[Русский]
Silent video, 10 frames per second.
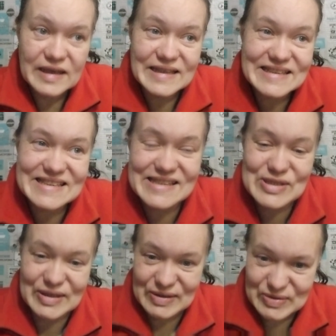К
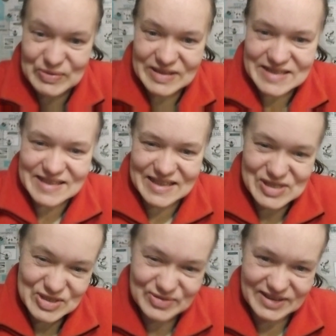сожалению,
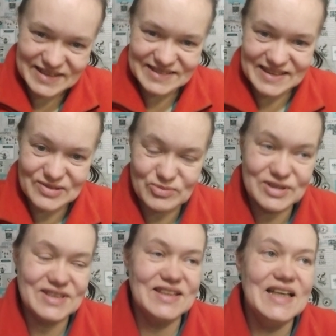настоящего кота не
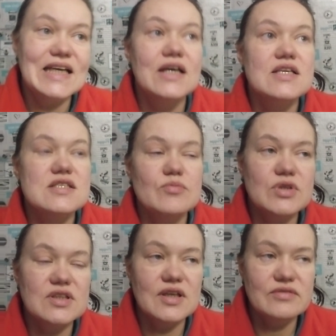будет.
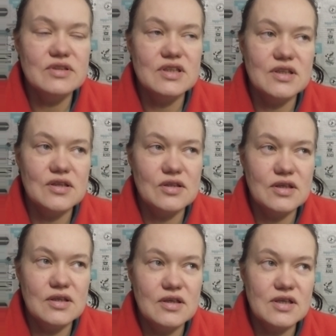Самое главное,
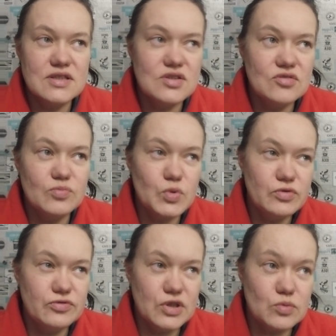не ходить в
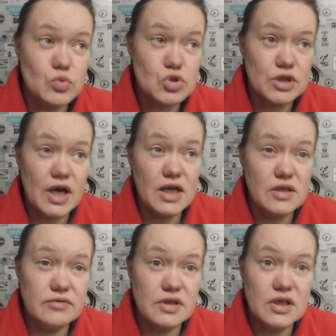буфет
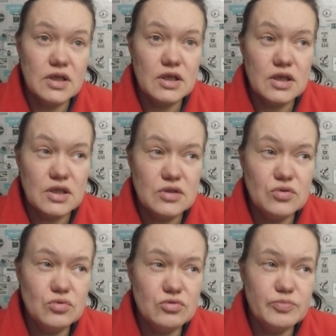музыкального.
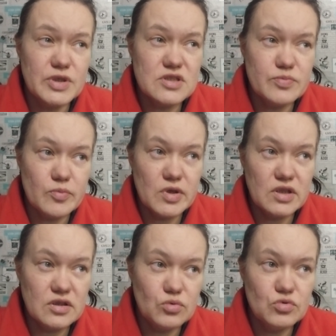Ну, в принципе,
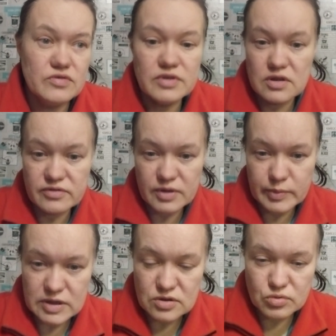меня это не удивило
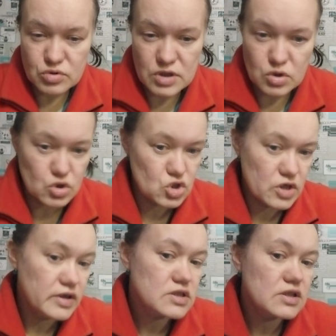информация, но знающий
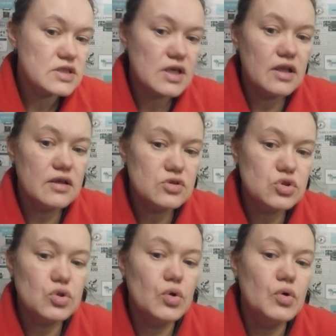человек сказала,
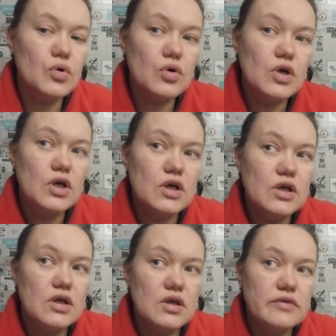что
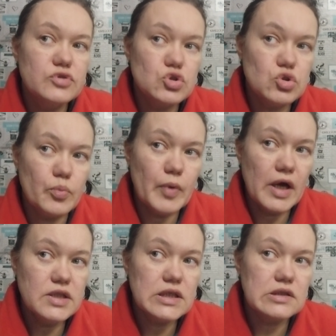все, что
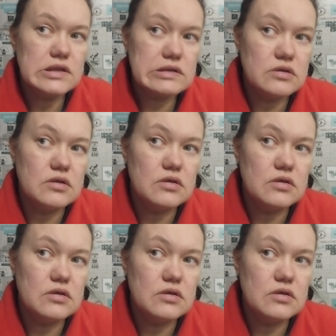падает,